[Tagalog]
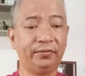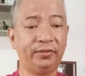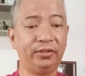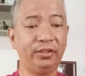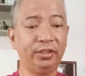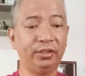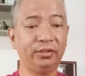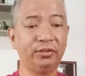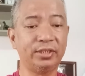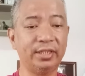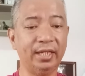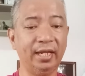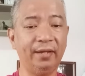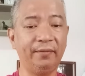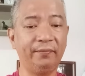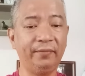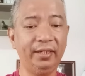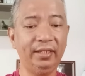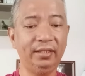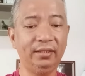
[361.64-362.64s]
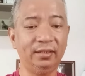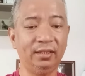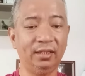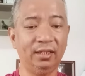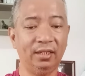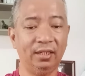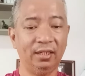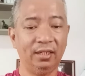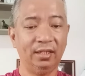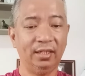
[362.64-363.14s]
4 to 7.
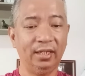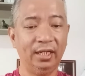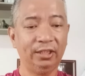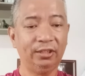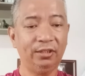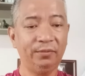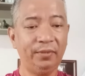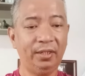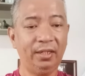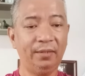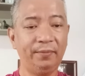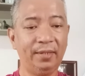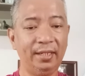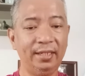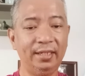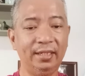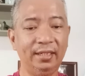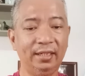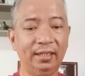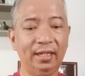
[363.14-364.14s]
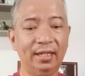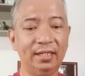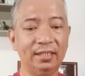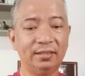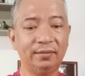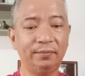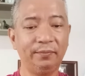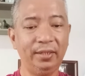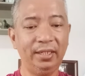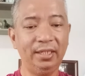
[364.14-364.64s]
Ito mga bayang
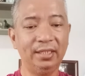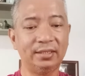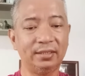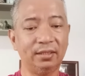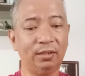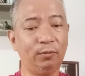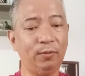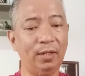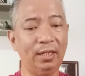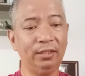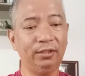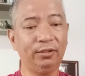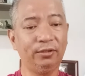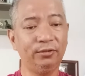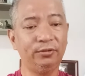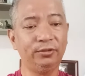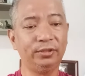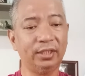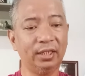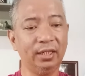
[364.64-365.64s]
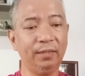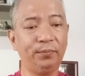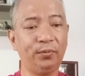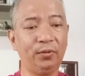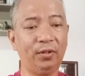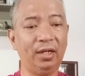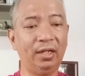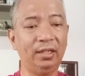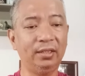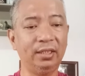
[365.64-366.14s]
classmates, 1, 2, 3
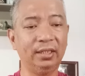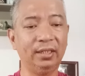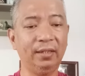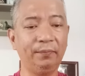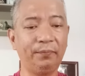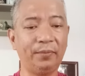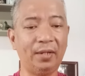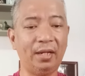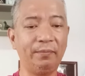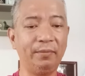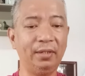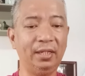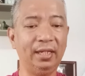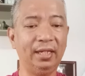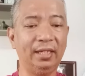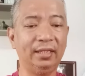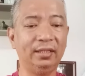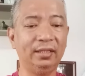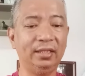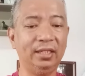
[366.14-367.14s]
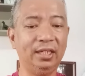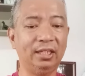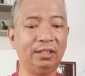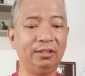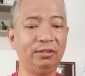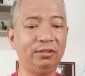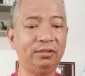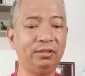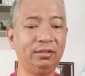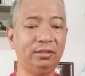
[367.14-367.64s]
po ang naging family and
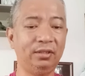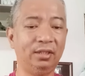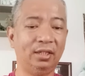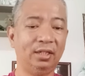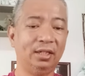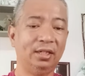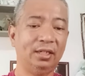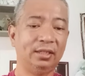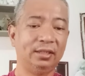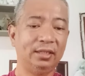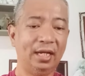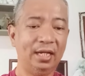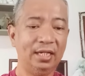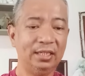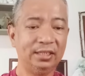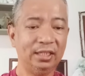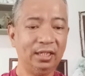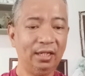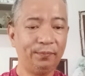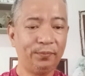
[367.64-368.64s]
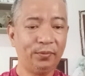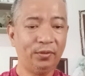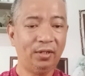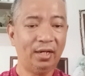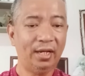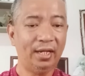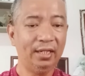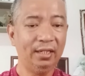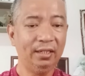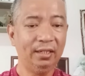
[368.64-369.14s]
dito, no? Dahil sila po
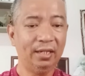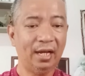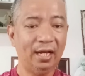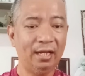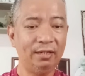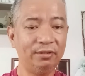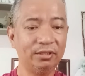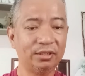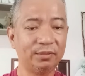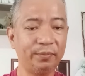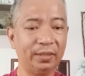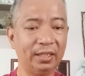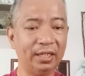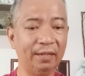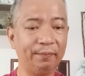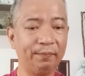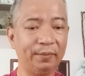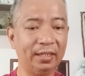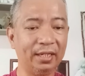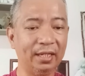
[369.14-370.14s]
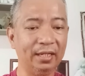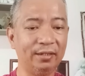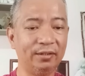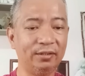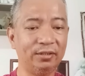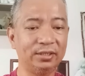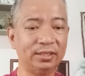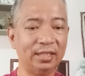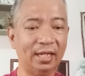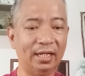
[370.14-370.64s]
ay halos
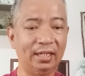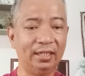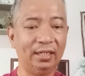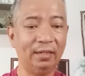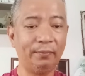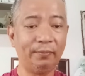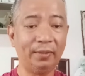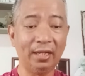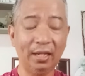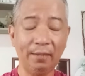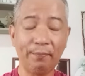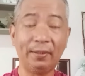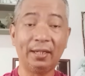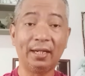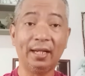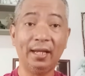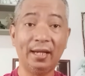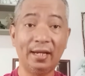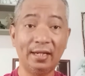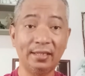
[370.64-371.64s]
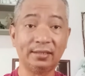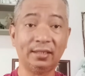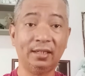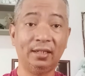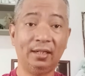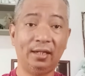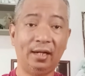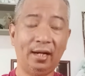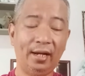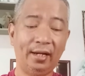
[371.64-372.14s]
pare-parehos ang pare-parehas
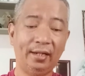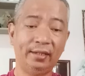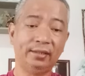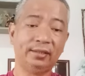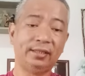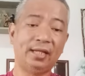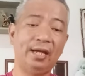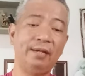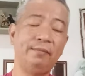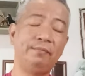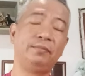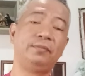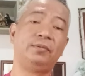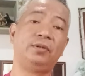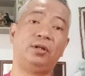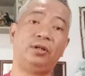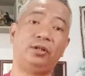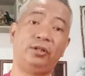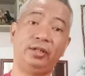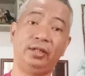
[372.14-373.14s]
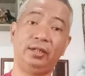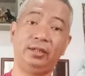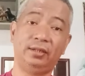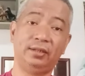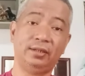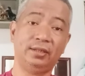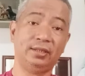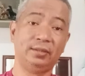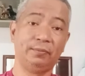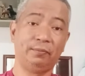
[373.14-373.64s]
ang time or
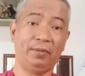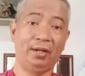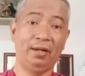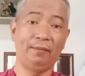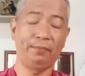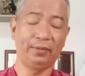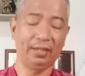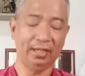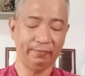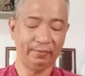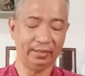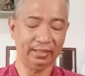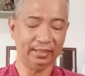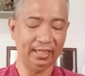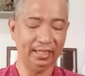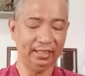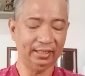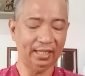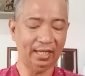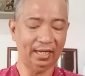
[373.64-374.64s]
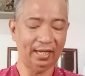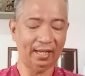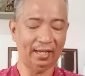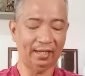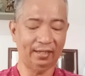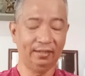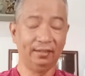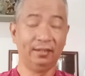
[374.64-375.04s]
mga prebang na itala